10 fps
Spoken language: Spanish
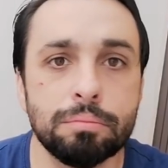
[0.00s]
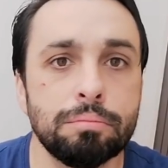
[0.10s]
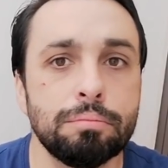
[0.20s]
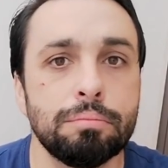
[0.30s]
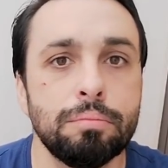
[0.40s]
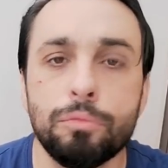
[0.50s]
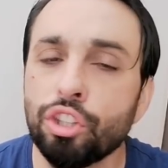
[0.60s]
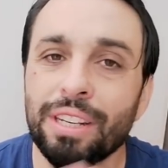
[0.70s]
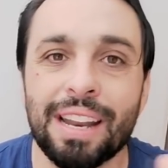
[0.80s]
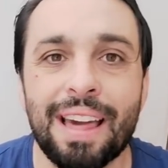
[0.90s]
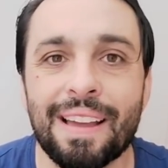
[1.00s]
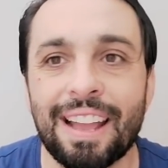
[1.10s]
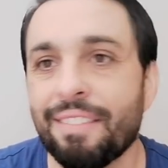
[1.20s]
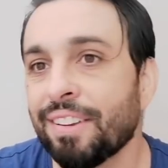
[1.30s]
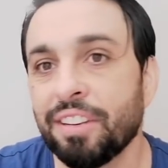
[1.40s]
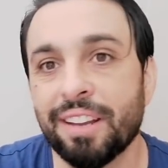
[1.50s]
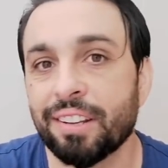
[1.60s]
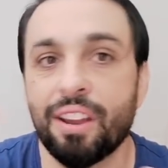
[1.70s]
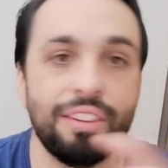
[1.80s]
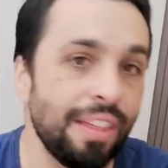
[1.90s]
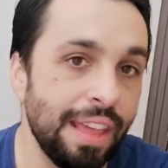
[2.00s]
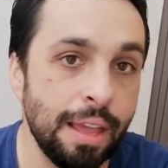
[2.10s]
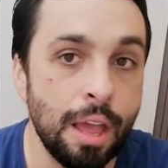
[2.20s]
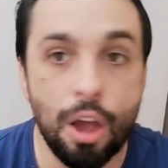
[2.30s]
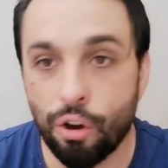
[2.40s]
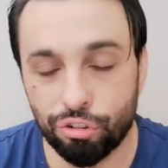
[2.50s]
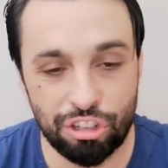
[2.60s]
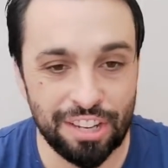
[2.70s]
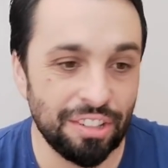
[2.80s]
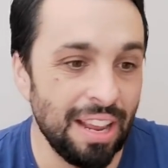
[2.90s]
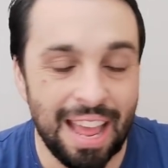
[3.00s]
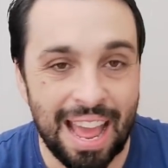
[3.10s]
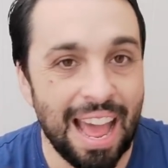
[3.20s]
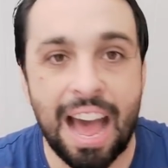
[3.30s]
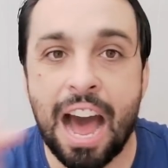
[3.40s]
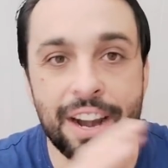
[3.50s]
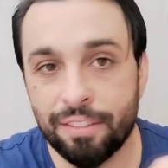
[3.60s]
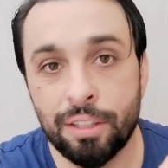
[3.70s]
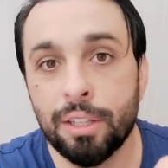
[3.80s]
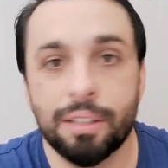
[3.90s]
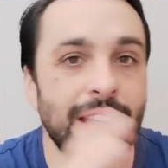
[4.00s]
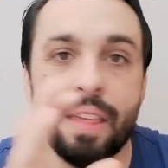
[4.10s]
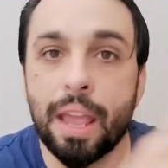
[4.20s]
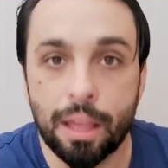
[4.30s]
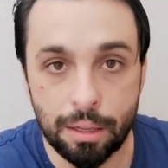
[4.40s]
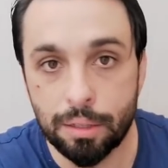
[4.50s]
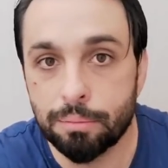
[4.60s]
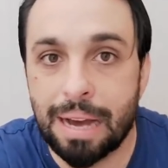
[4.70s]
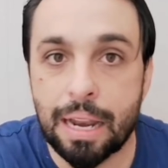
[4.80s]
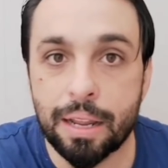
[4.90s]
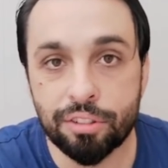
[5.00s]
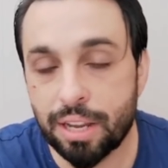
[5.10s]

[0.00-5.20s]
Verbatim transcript: Mm, no tiene nada que ver si es SSD o si es hard DD, ¿vale?